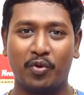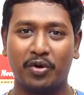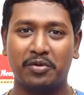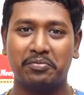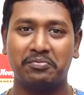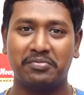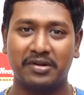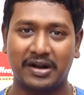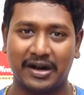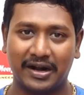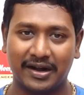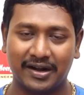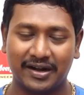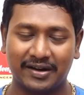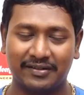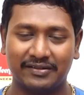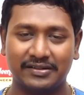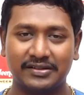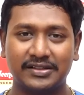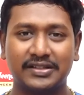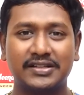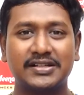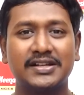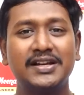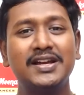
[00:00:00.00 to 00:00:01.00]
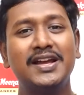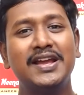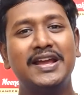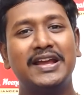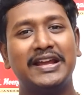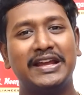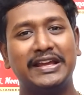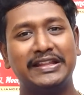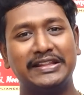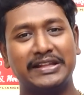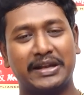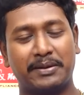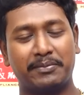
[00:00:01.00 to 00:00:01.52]
ஓன் பிராண்டில் வந்துட்டு
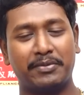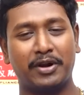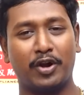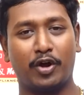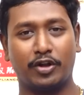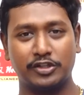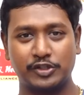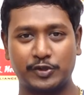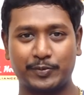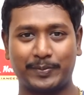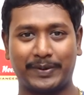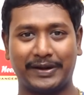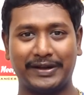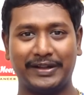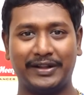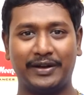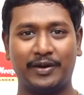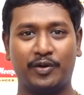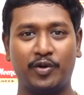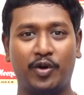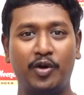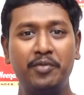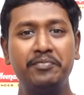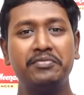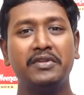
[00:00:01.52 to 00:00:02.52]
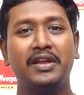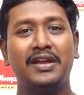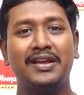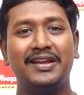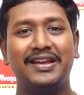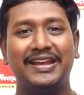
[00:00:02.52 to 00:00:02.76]
இது நம்ம லான்ச் பண்ணியிருக்கோம்